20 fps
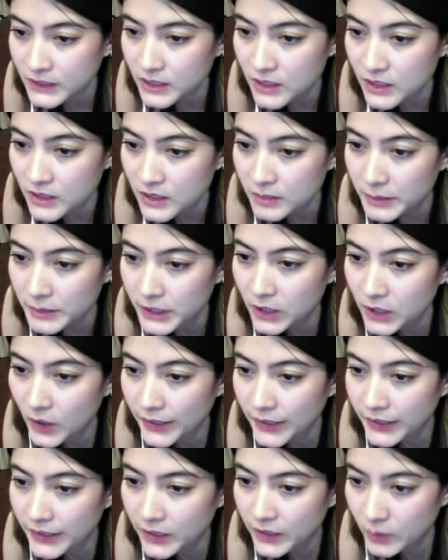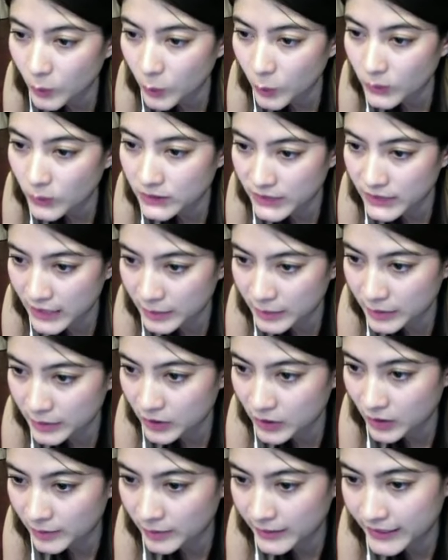พี่หน่อยก็โดนใช่พี่หน่อ
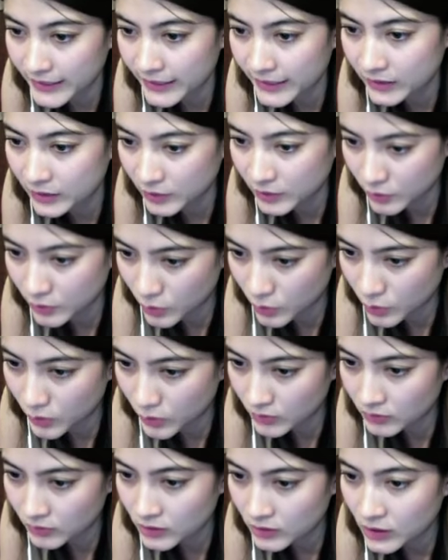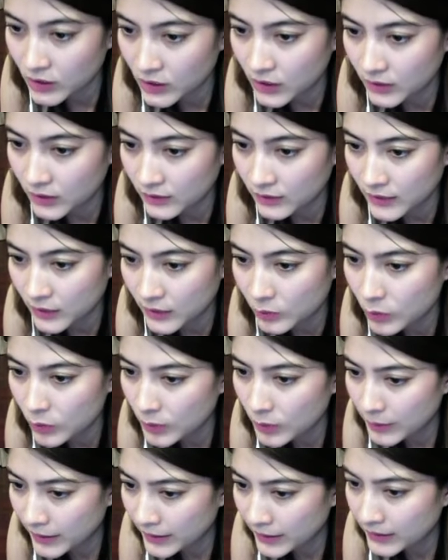ยพี่เคนก็โดนน่ากลัว
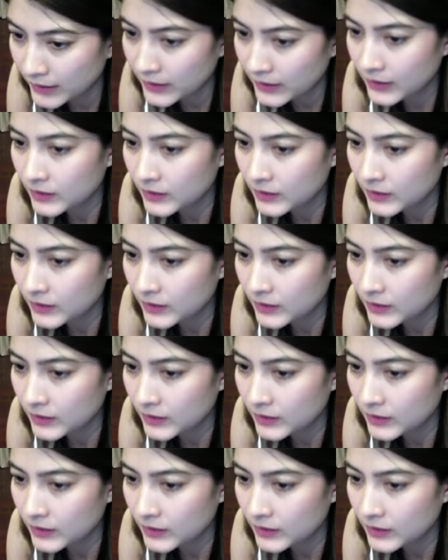มากค่ะ